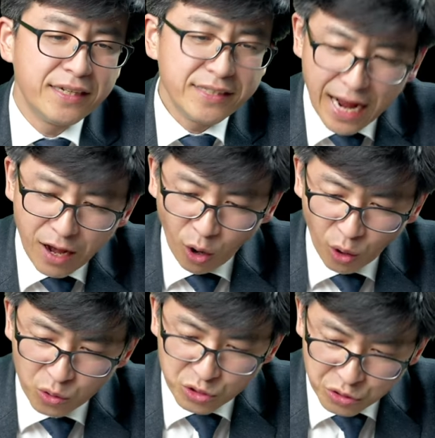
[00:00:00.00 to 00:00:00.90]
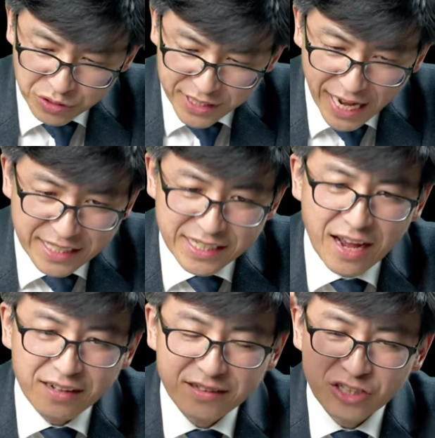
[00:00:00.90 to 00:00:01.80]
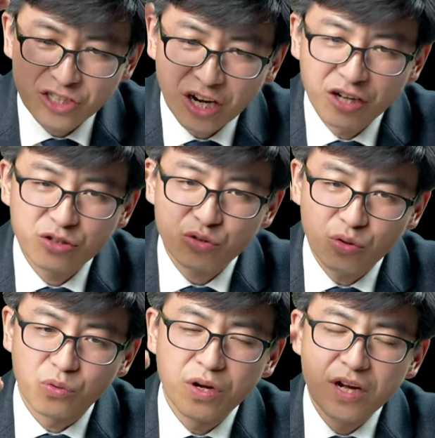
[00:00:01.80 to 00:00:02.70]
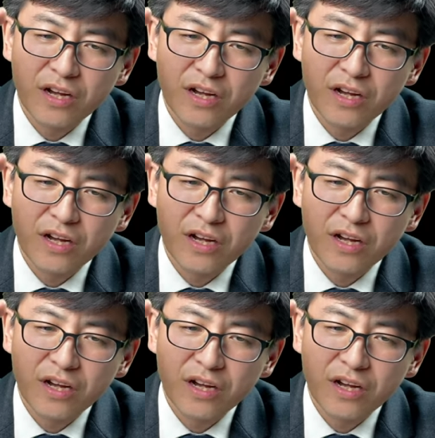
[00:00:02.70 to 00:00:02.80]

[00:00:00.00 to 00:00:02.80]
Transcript: 然后就在这样的称颂、